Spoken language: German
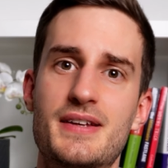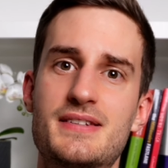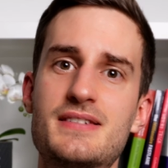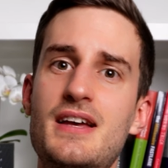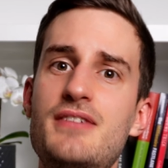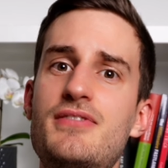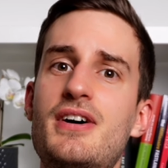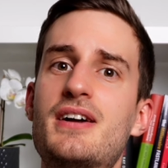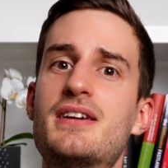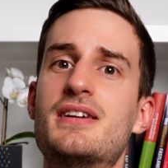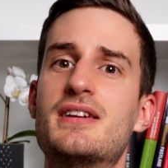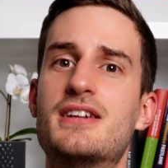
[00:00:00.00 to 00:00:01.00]
Es ist einfach
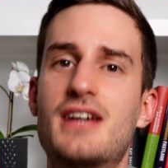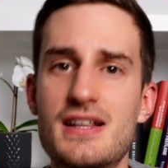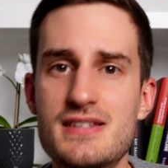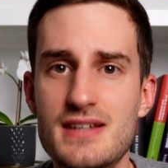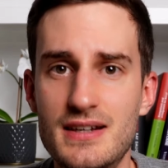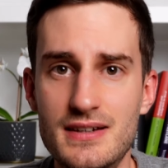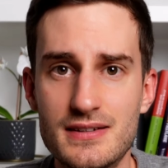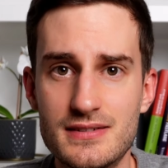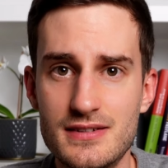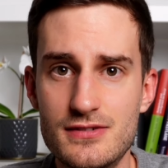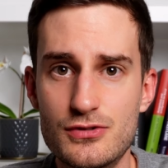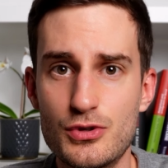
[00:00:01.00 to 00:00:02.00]
ein ganz anderes
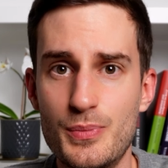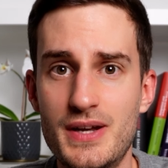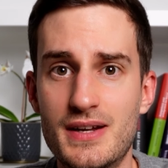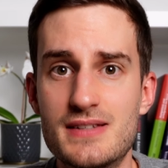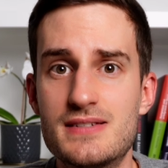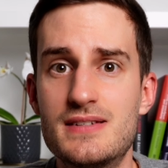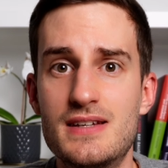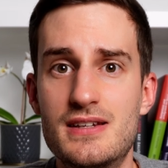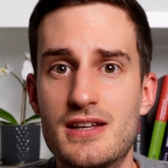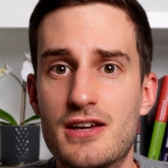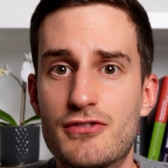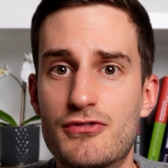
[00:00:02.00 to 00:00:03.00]
Instrument als ein
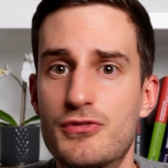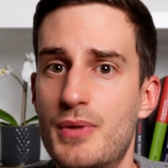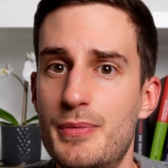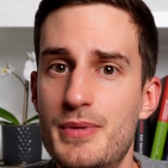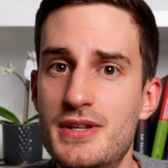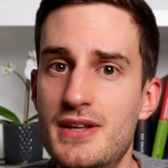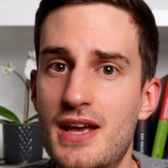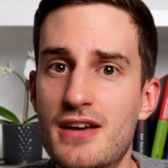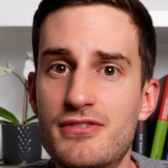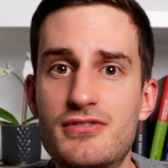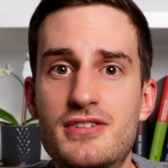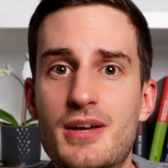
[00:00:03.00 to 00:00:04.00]
ETF. Beim
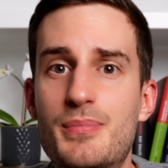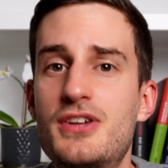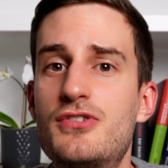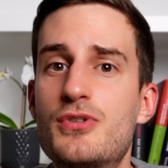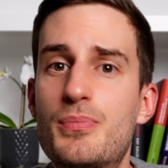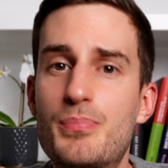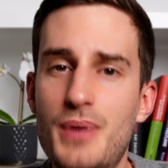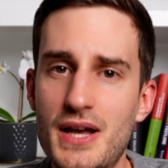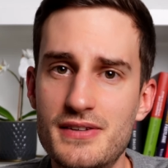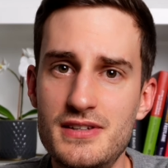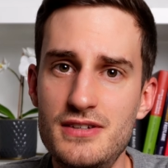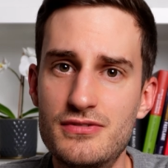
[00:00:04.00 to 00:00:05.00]
ETF, da bin ich nur
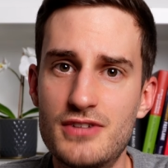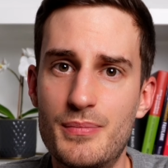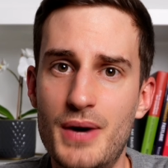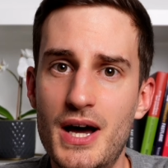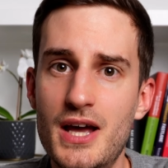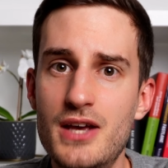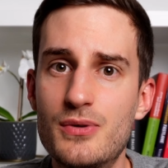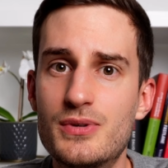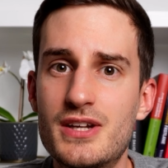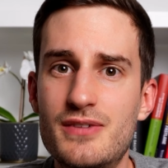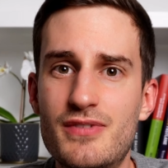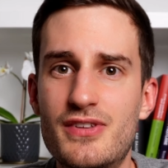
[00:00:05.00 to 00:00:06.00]
passiv dabei und
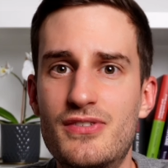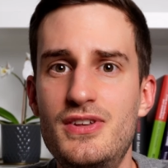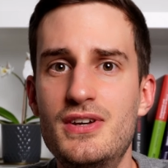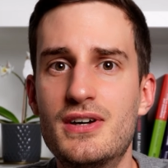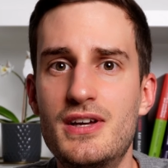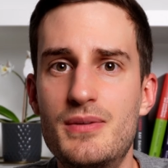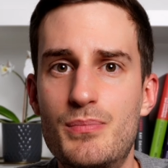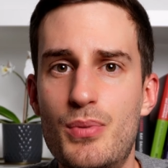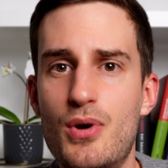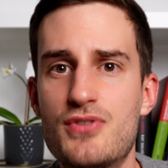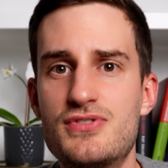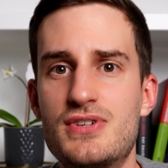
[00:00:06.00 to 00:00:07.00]
investiere in
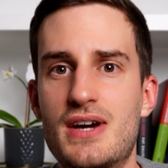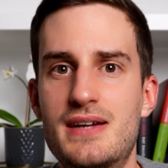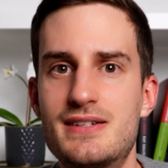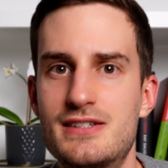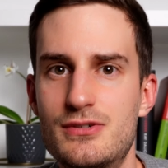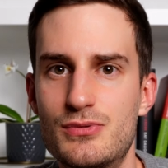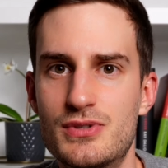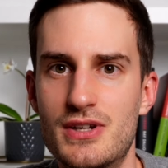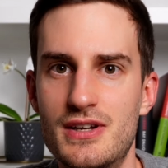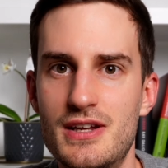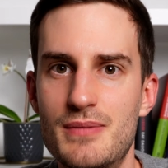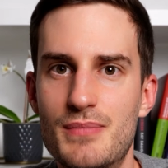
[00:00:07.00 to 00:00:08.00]
börsengehandelte
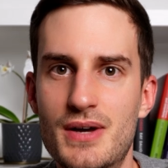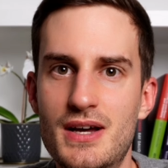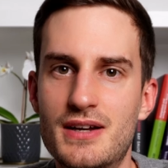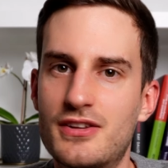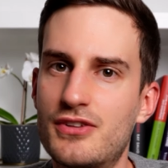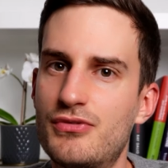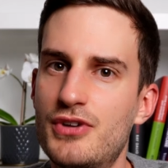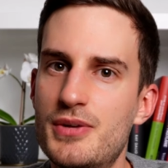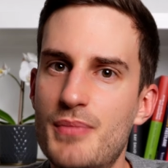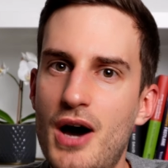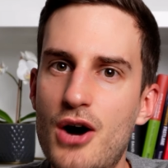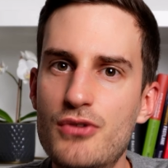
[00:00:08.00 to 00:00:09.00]
Unternehmen. Das ist von
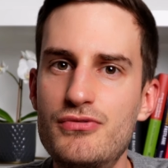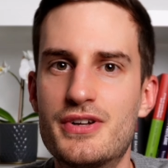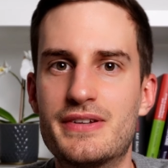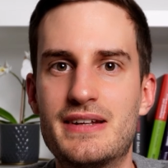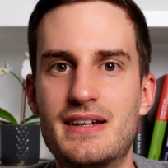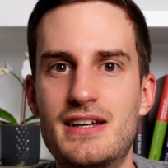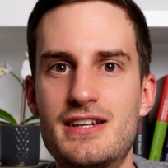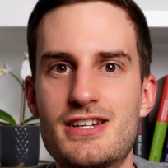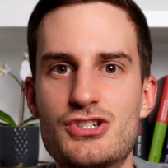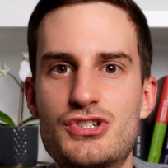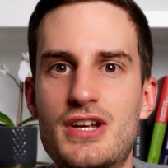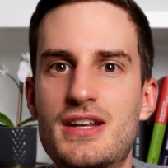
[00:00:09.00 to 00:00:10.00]
dem Aufwand, der dahinter
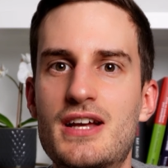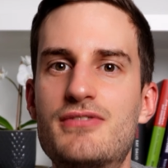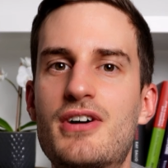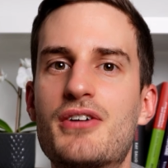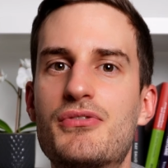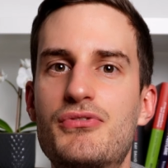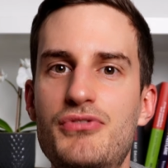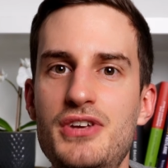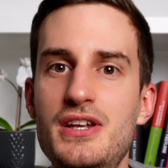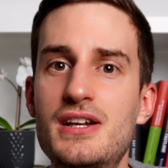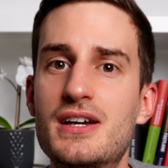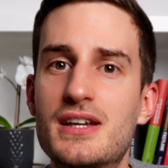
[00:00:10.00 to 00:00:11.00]
steckt, einfach
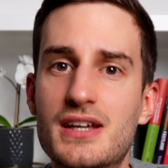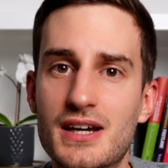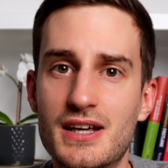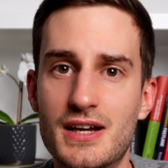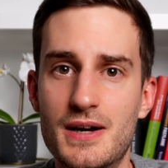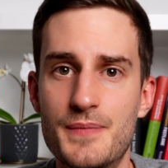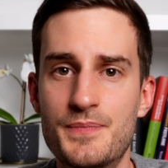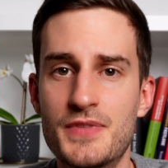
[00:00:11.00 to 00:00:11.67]
viel geringer.